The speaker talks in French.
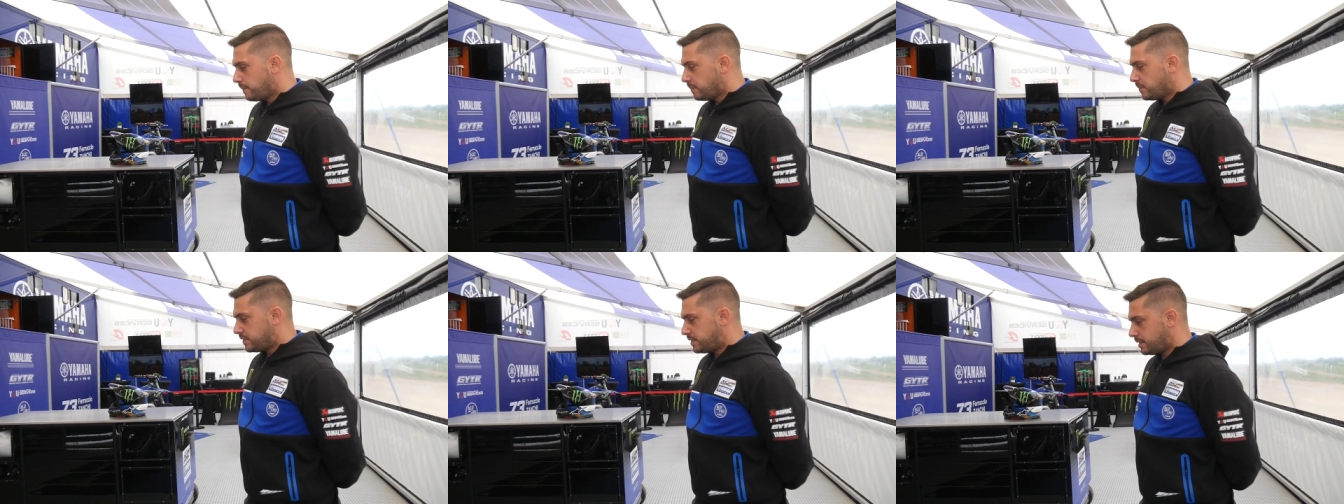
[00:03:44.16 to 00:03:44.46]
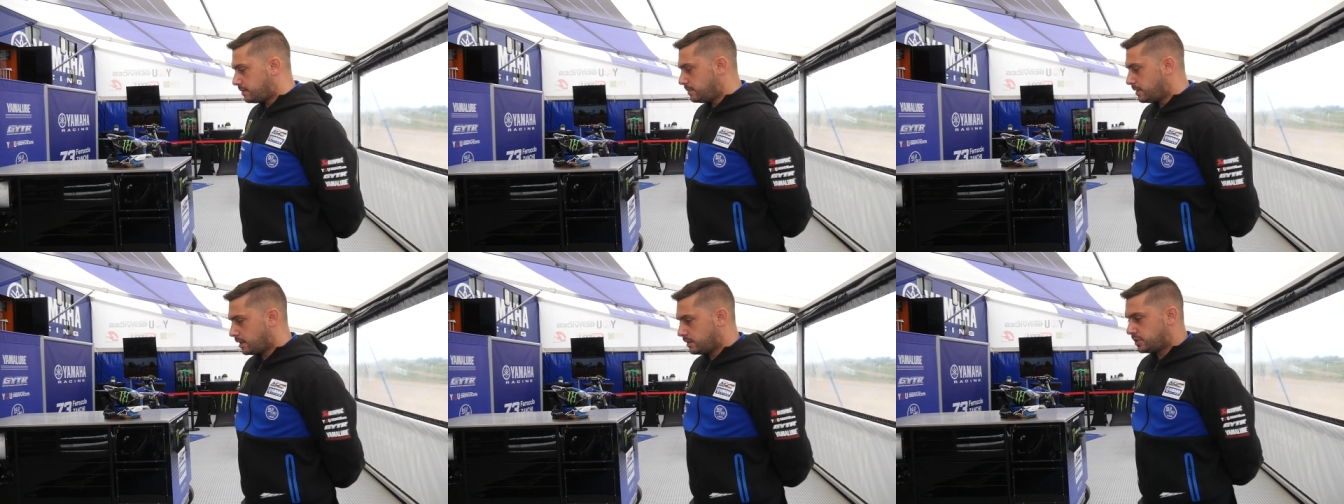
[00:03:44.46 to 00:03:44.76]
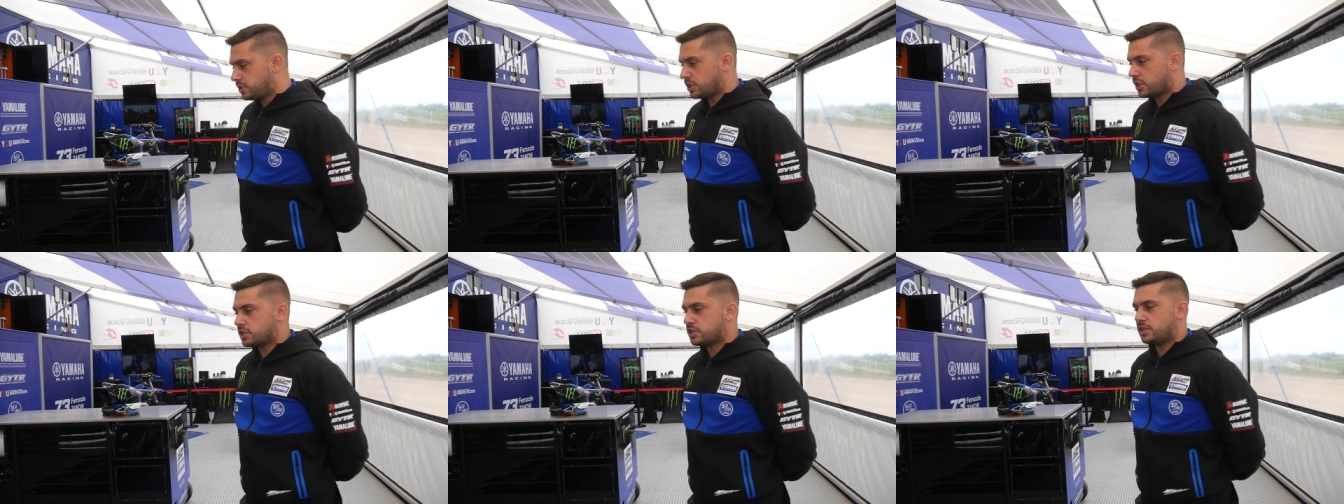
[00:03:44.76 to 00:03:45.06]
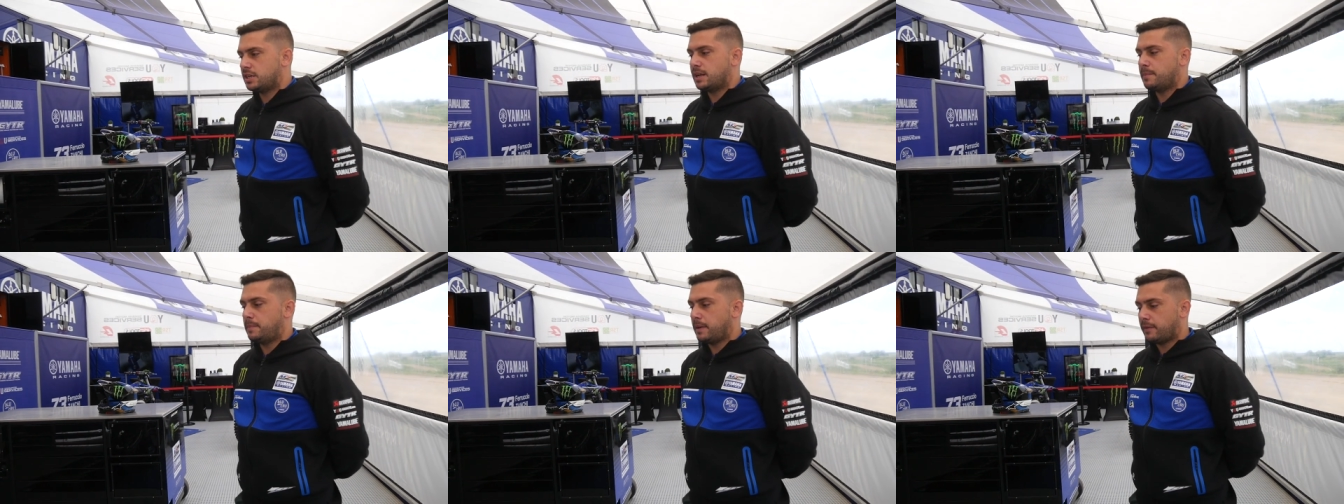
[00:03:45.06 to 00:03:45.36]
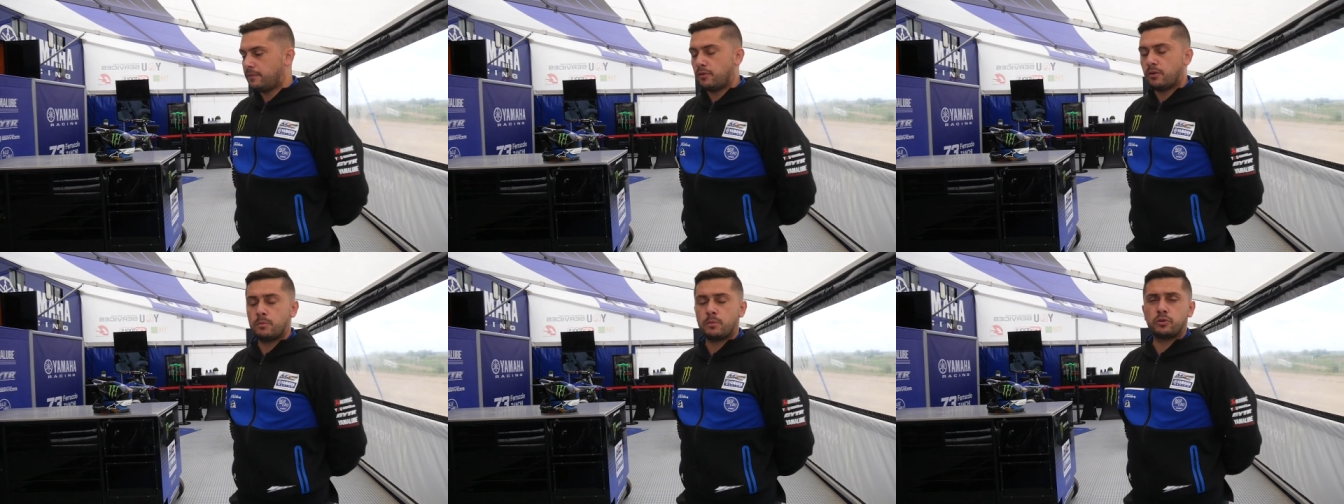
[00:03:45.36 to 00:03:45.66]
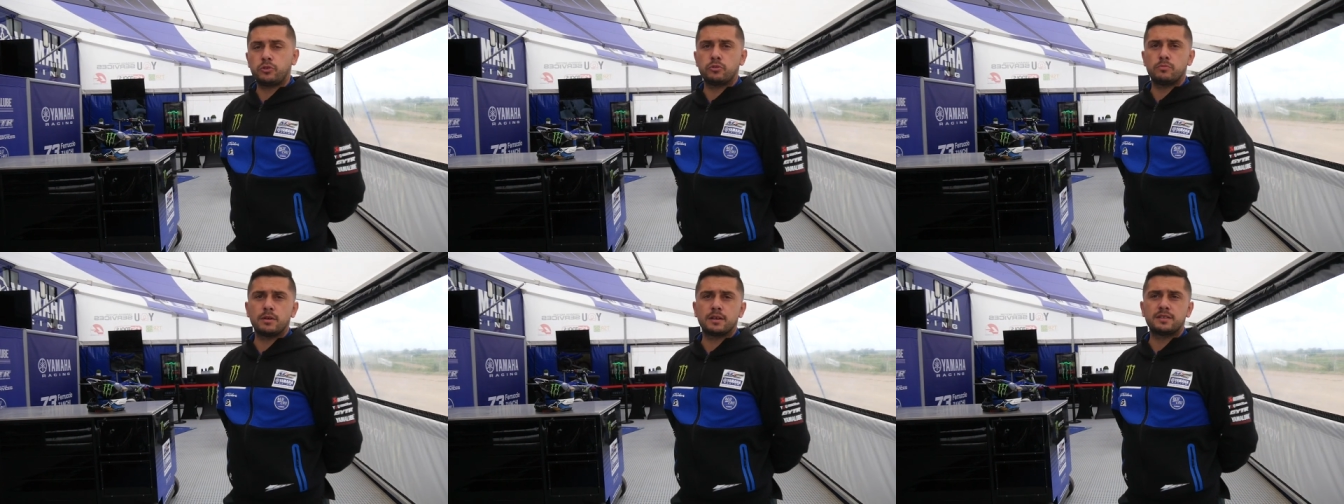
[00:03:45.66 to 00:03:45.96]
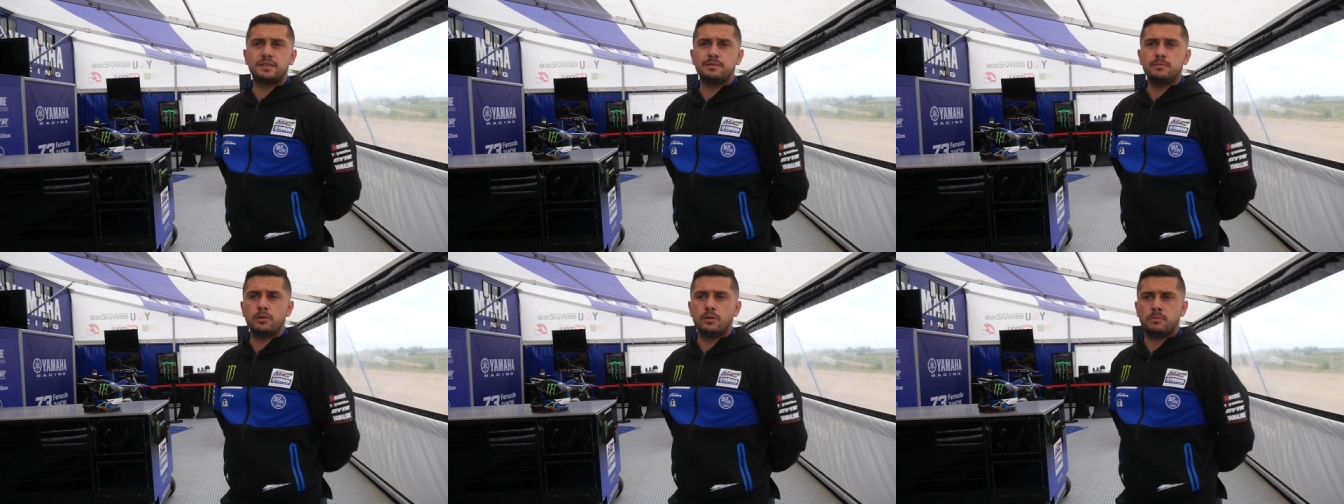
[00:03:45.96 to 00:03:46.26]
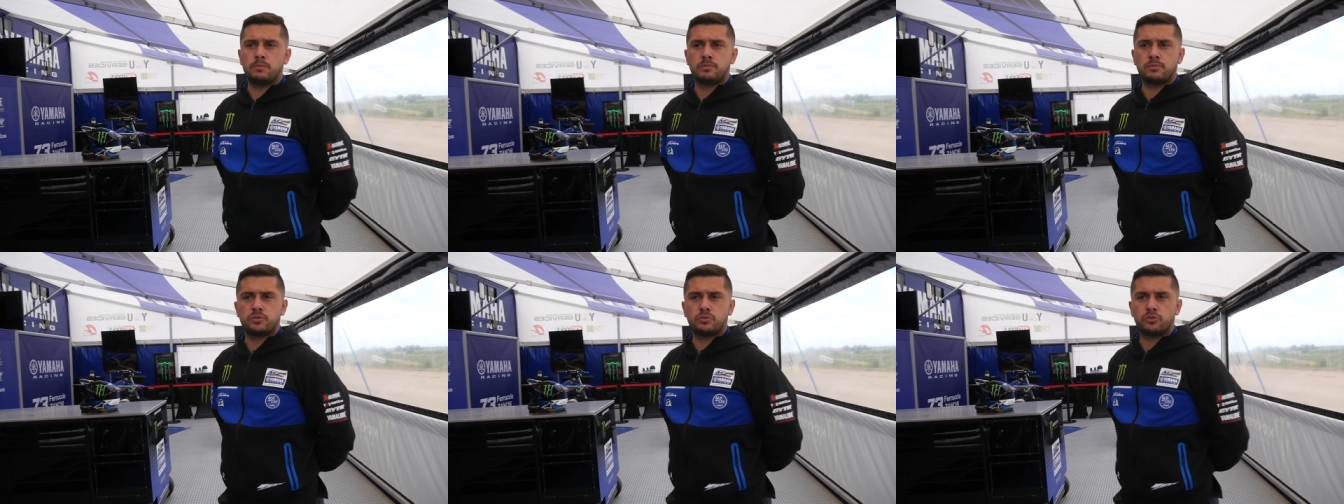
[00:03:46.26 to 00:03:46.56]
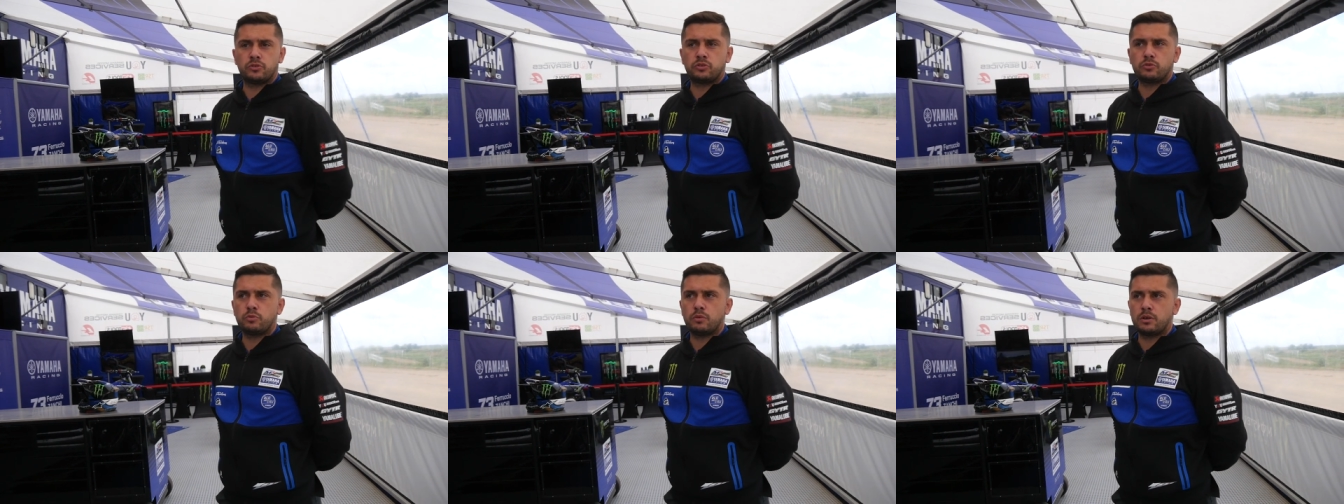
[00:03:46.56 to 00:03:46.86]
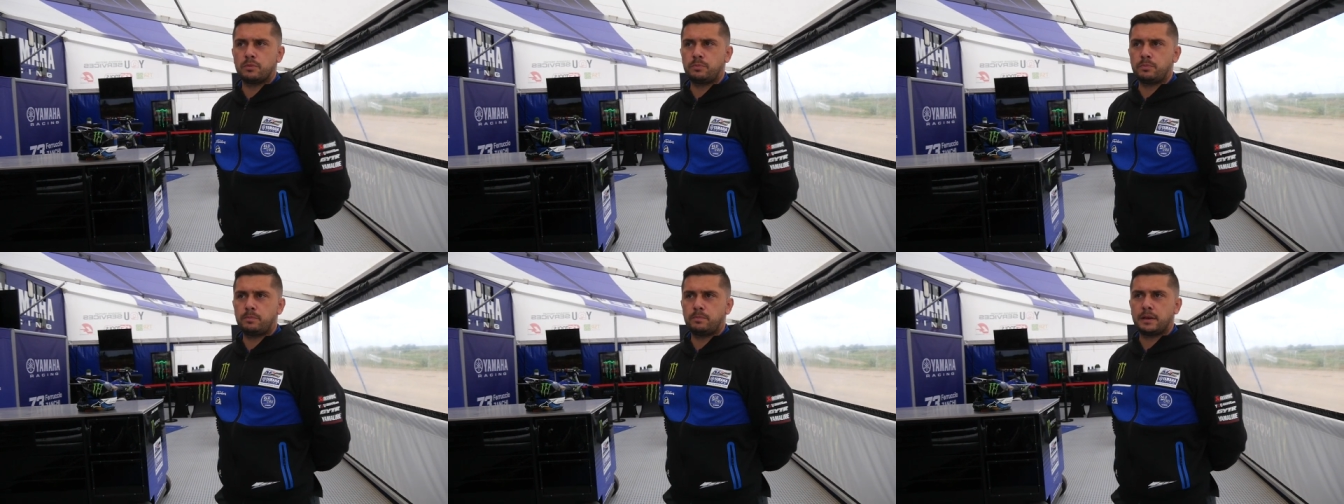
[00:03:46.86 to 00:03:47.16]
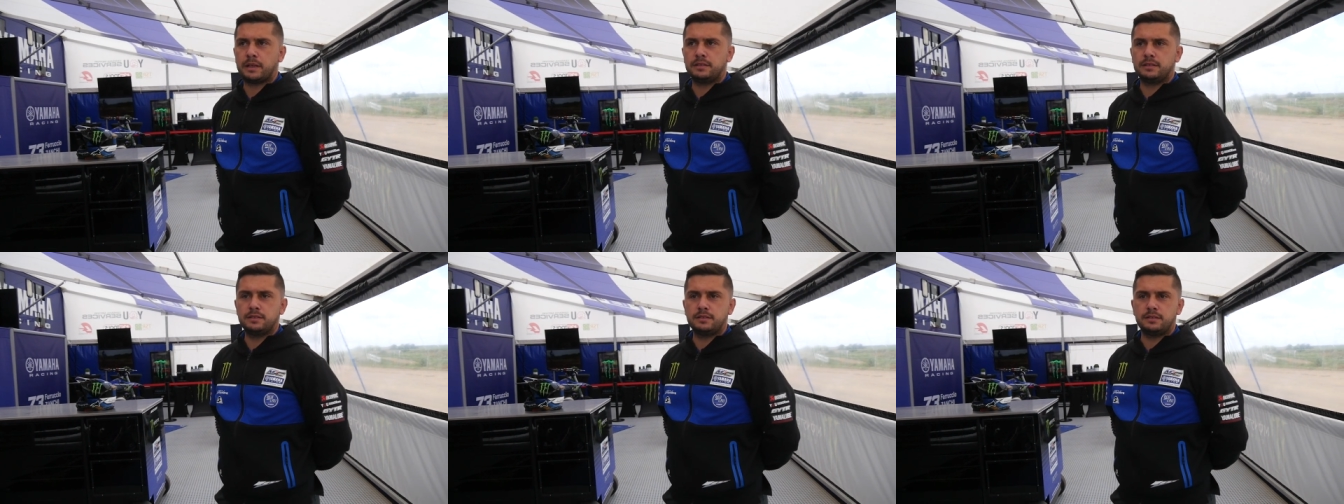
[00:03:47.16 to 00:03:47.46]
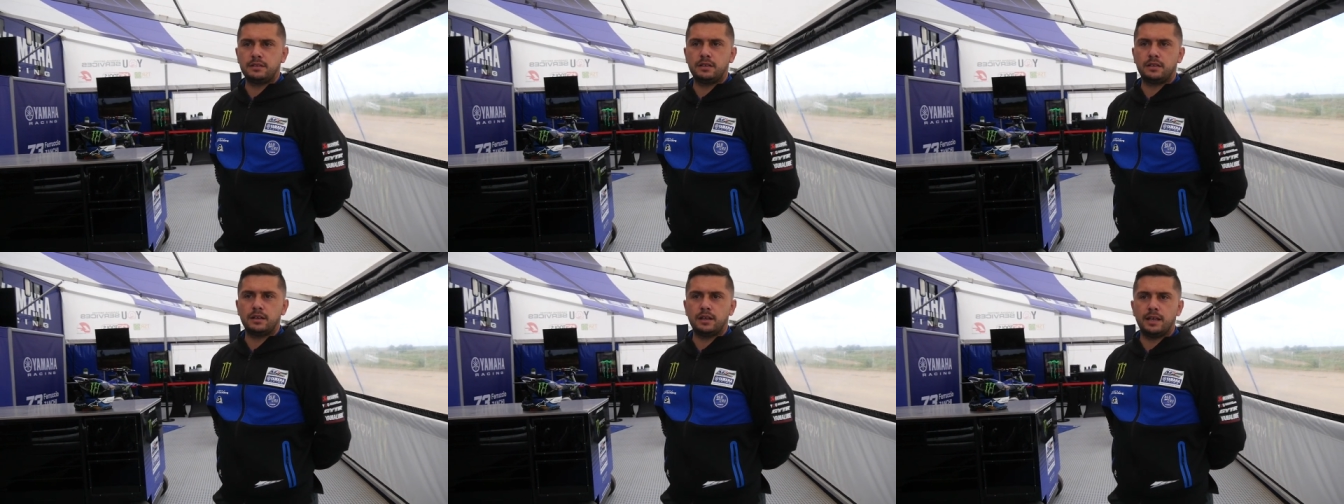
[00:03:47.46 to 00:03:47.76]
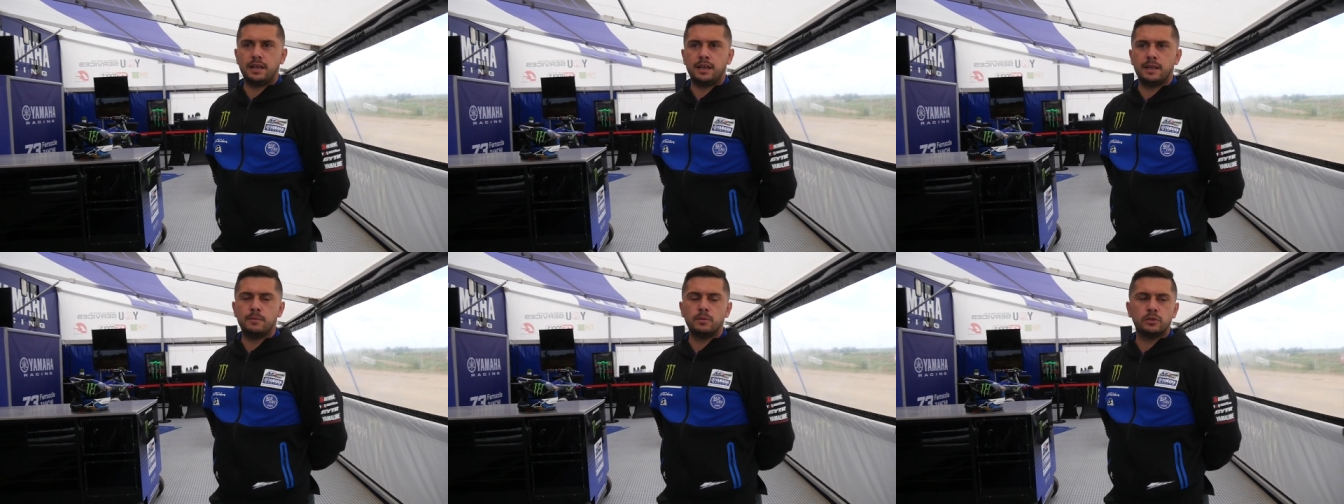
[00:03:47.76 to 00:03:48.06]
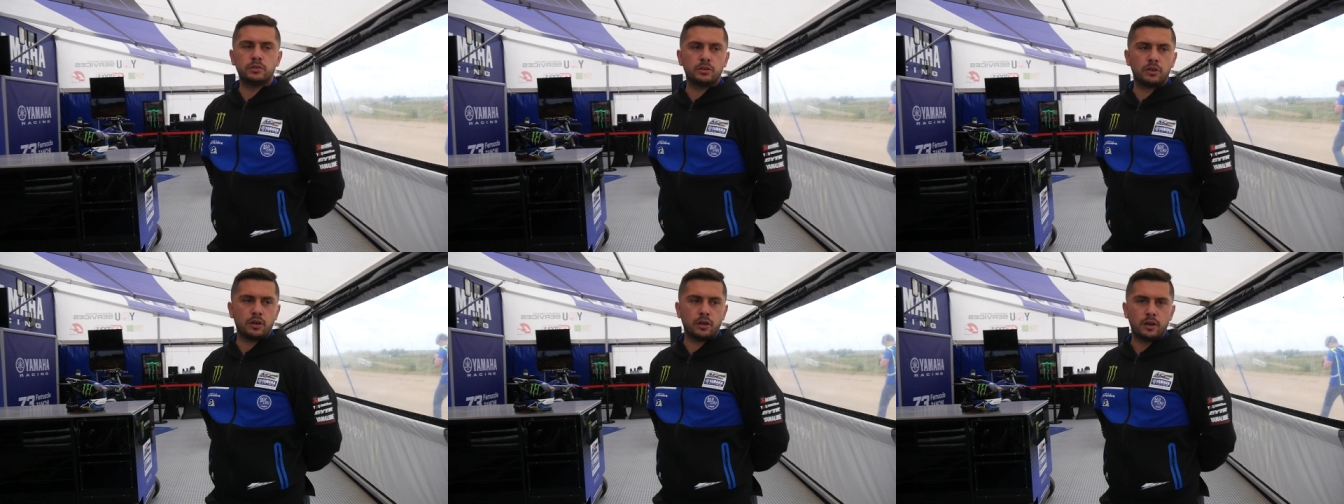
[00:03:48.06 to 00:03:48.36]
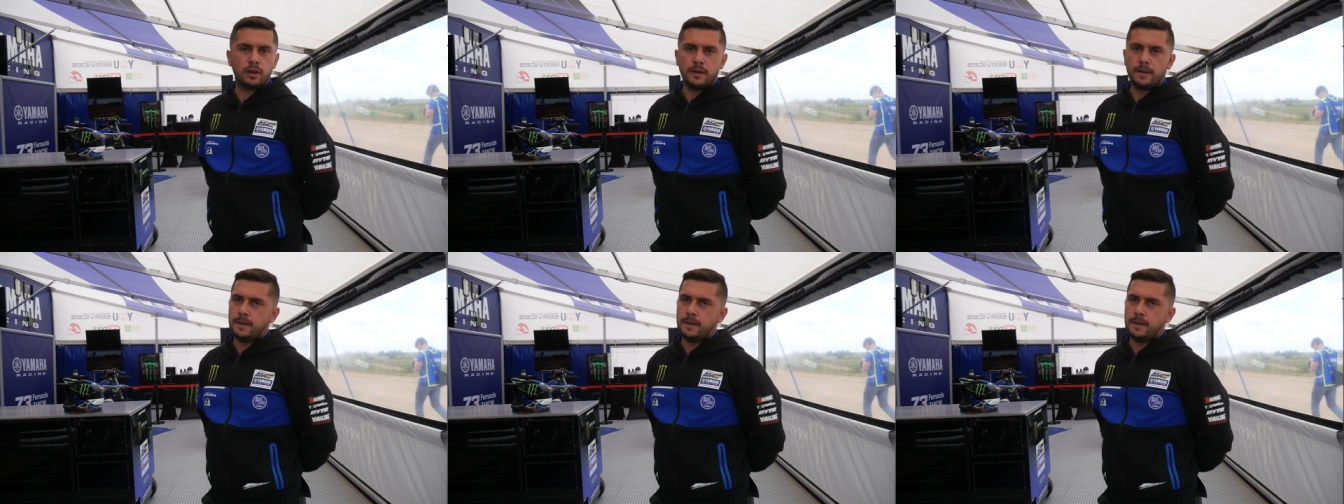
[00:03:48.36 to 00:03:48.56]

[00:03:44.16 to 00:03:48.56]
c'est bien de chercher la performance au maximum, que ce soit partie cycle et moteur,